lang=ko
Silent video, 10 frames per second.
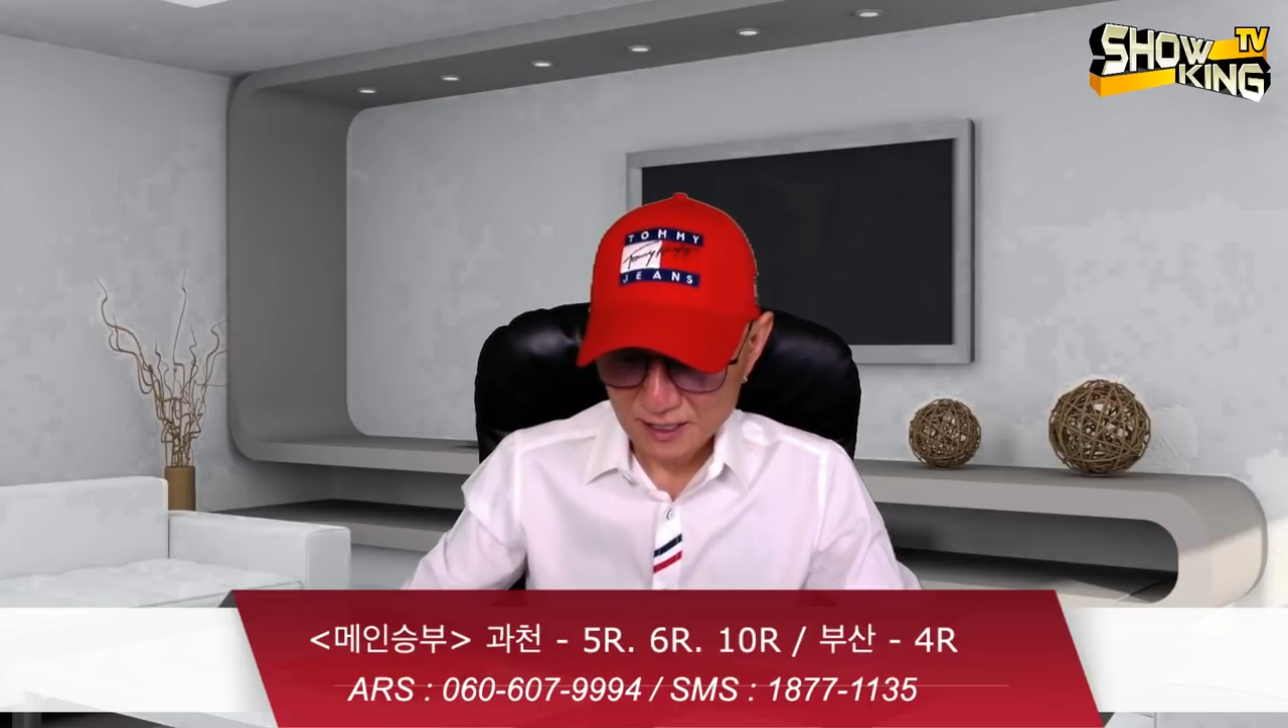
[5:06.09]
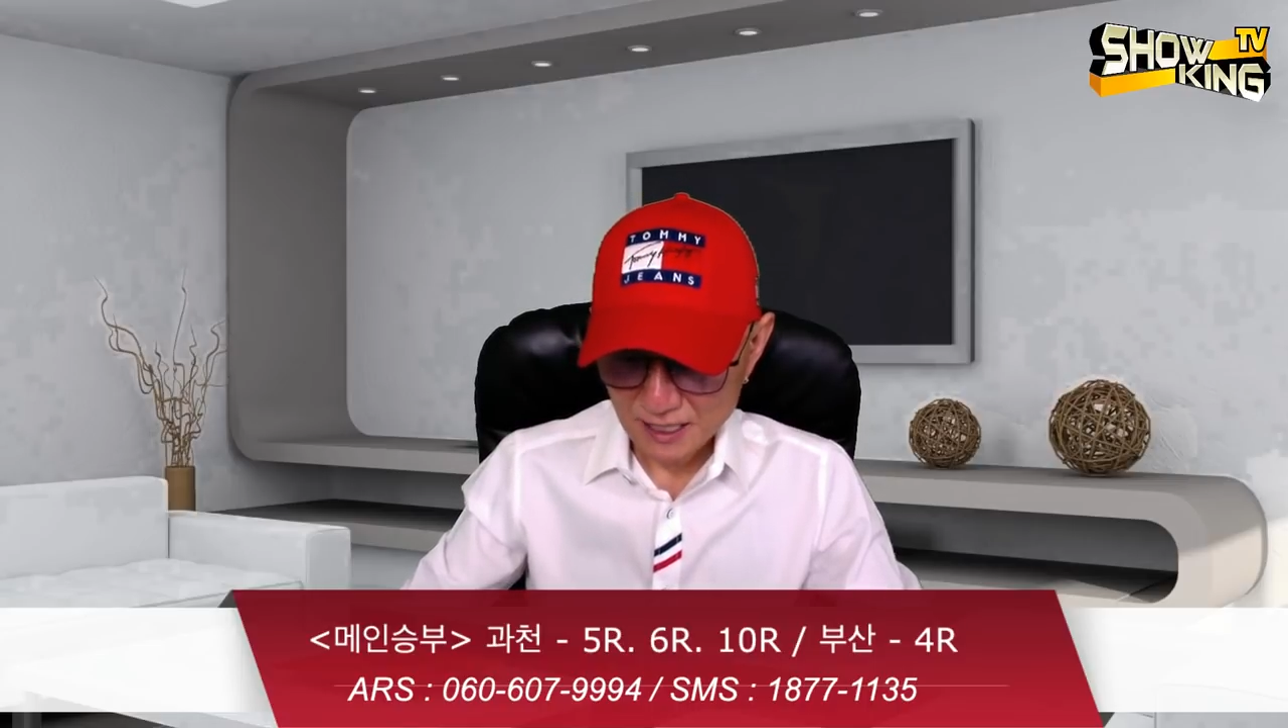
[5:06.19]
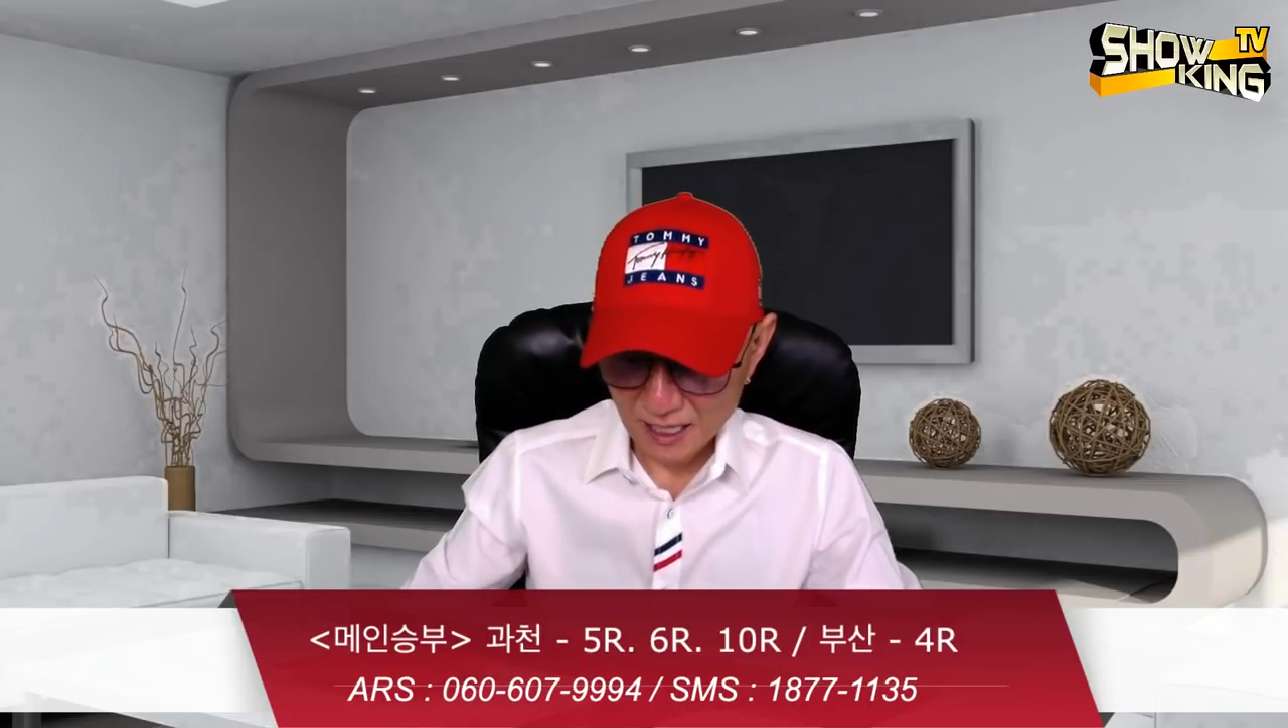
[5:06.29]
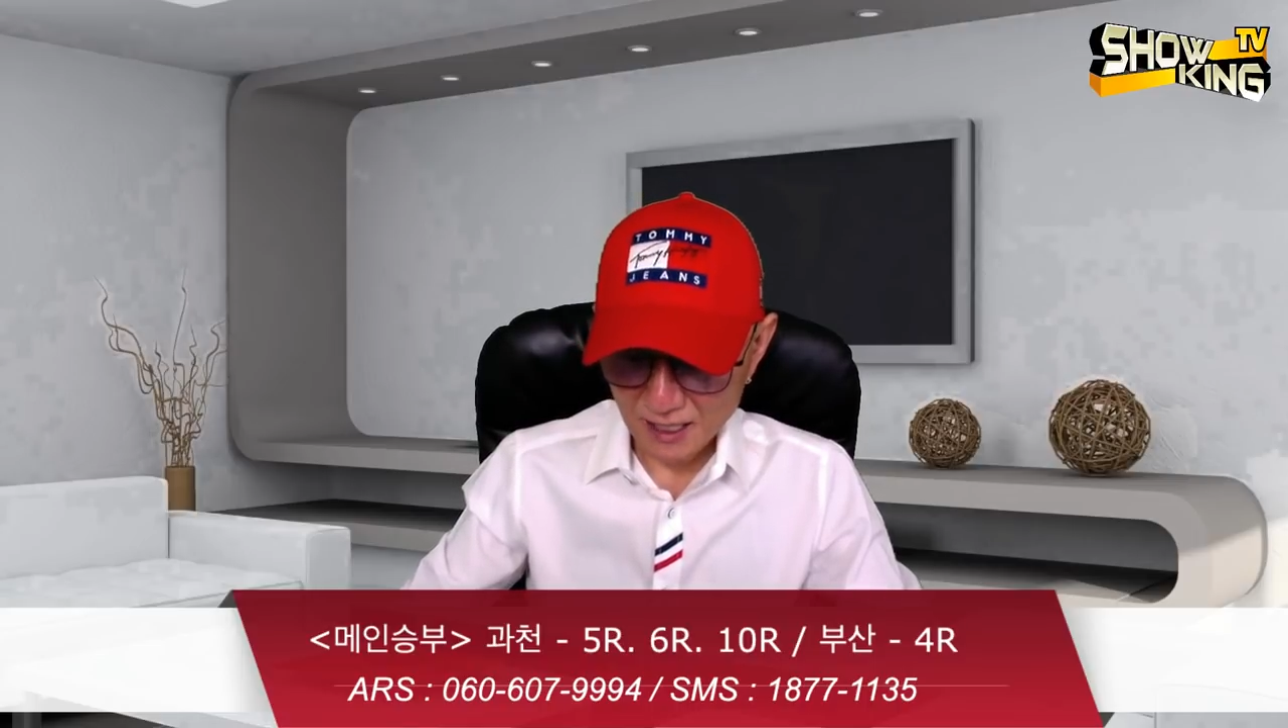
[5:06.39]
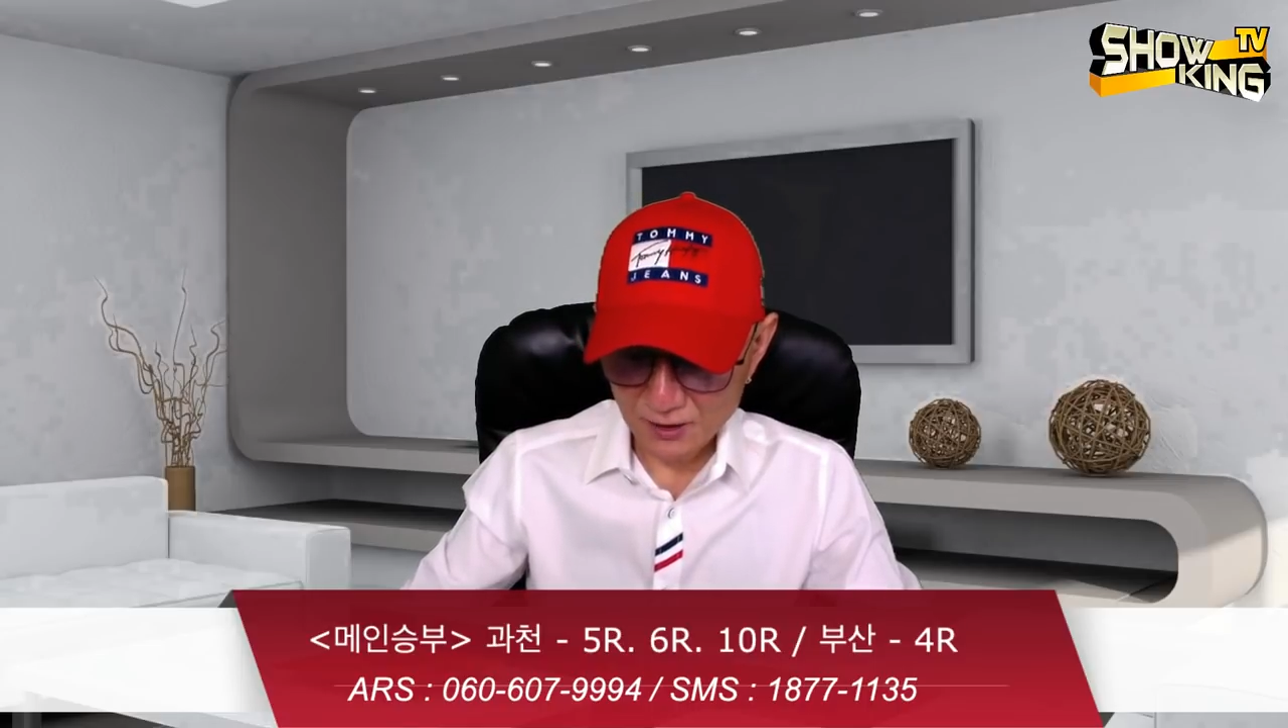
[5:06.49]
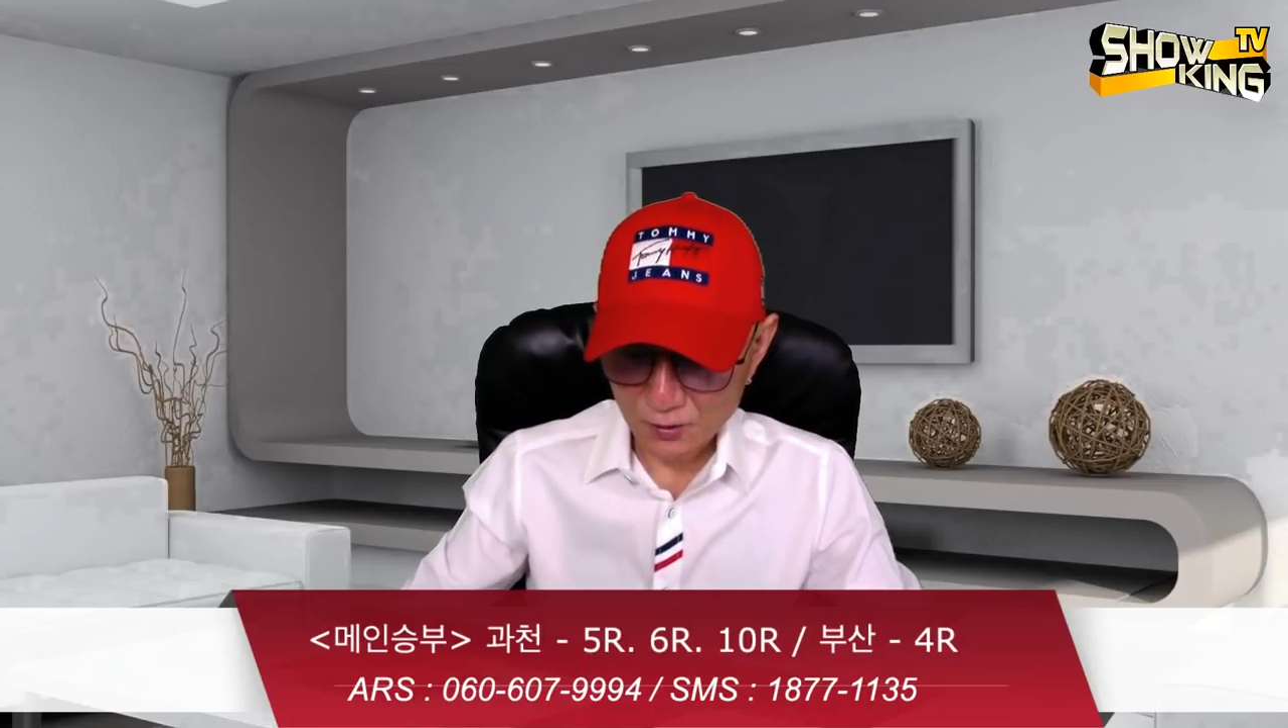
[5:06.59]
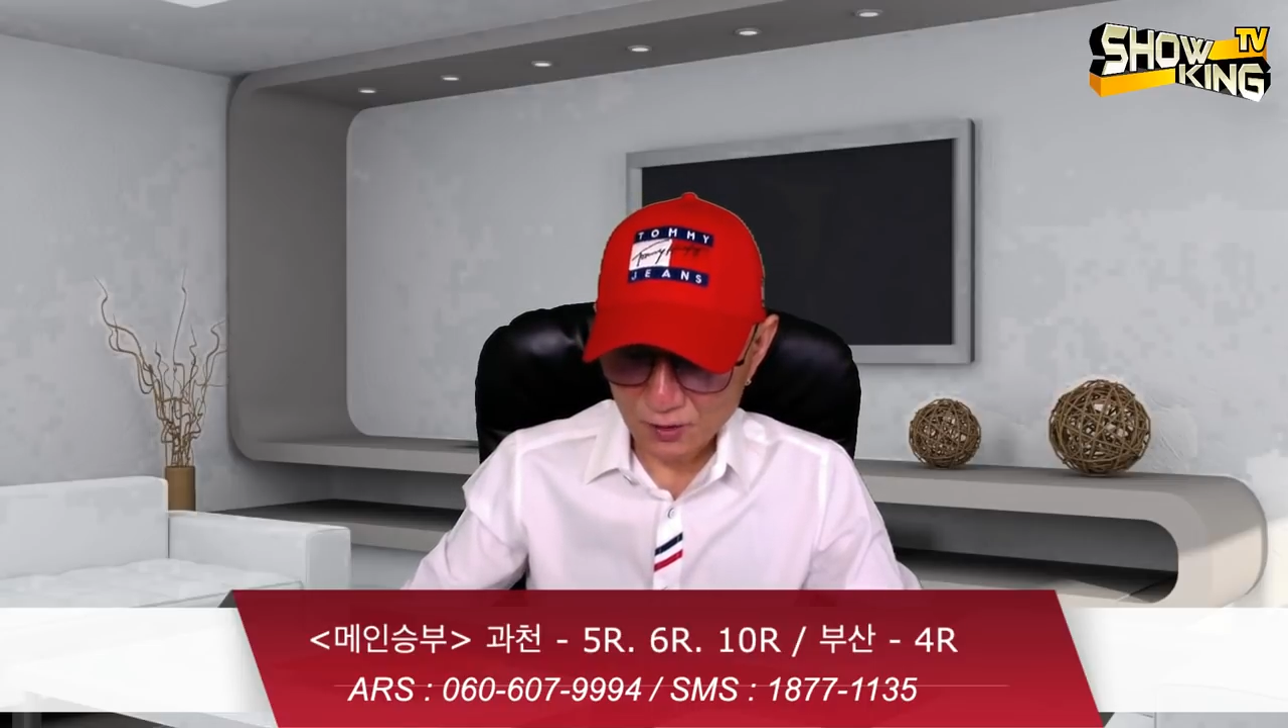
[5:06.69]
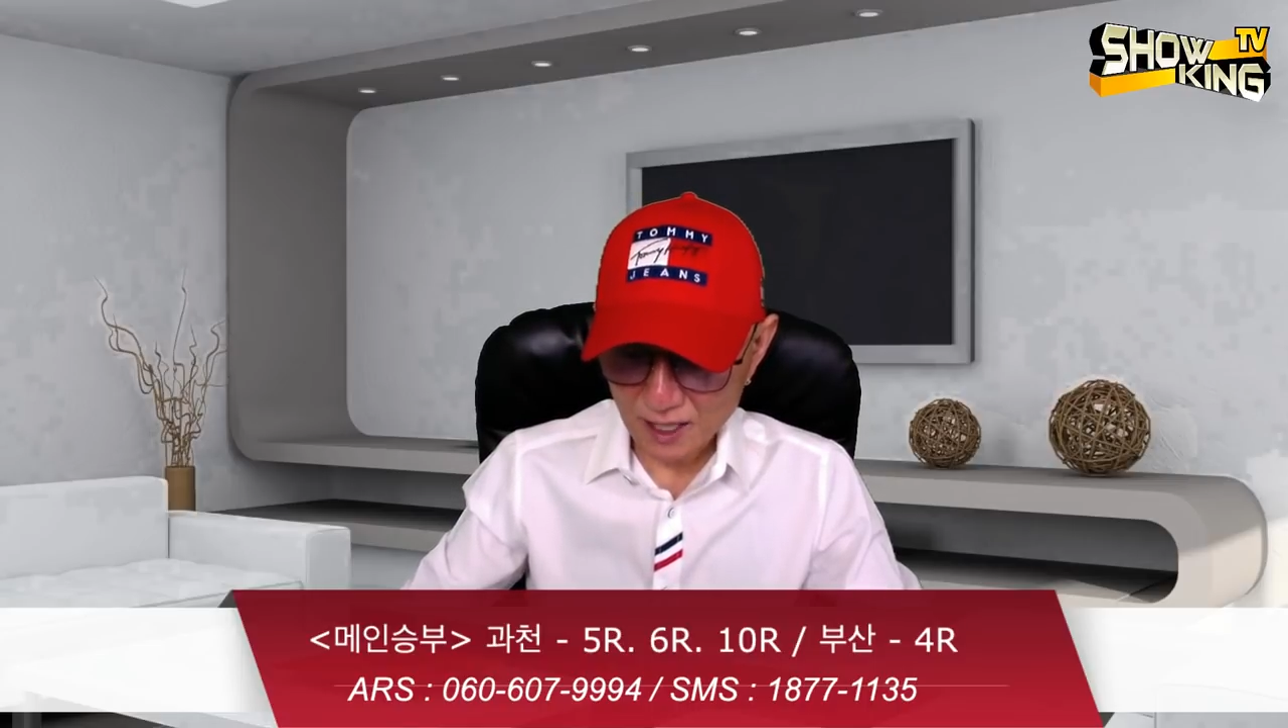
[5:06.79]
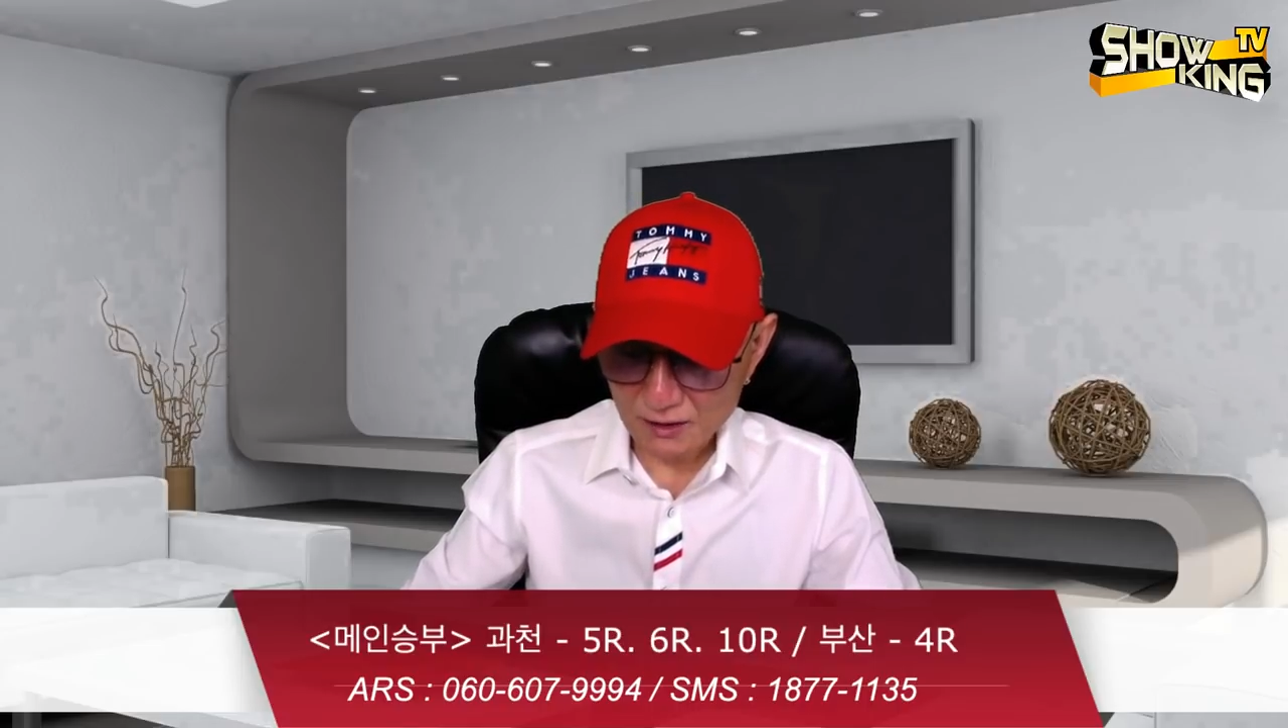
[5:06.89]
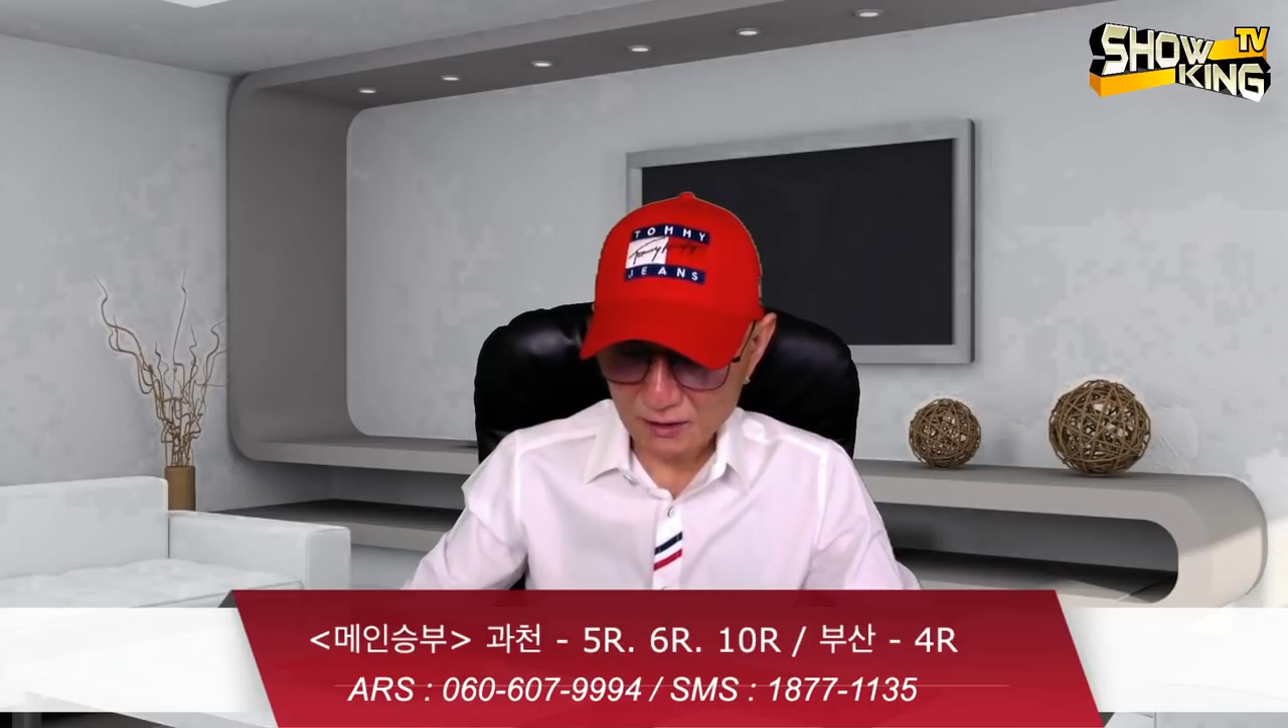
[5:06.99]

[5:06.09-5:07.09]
야 요게